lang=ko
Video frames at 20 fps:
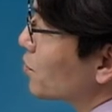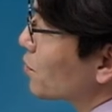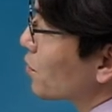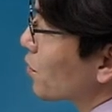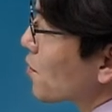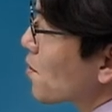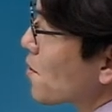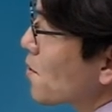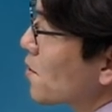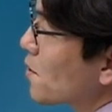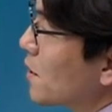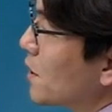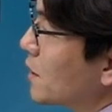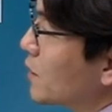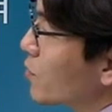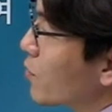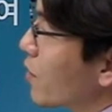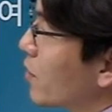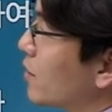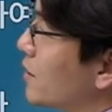주도록
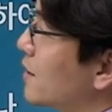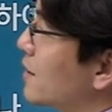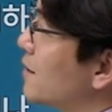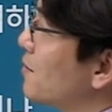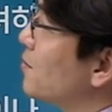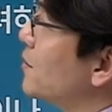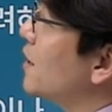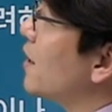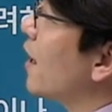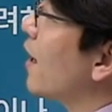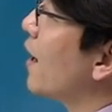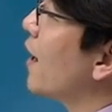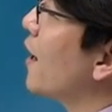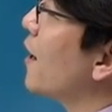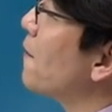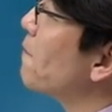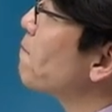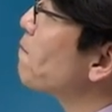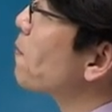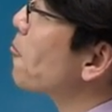되어
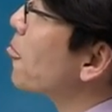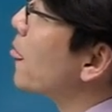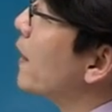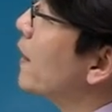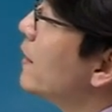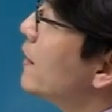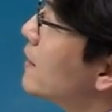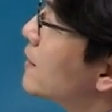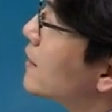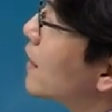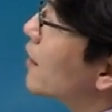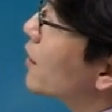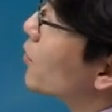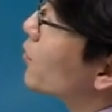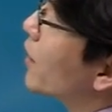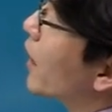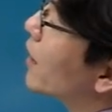있습니다. 자 그리고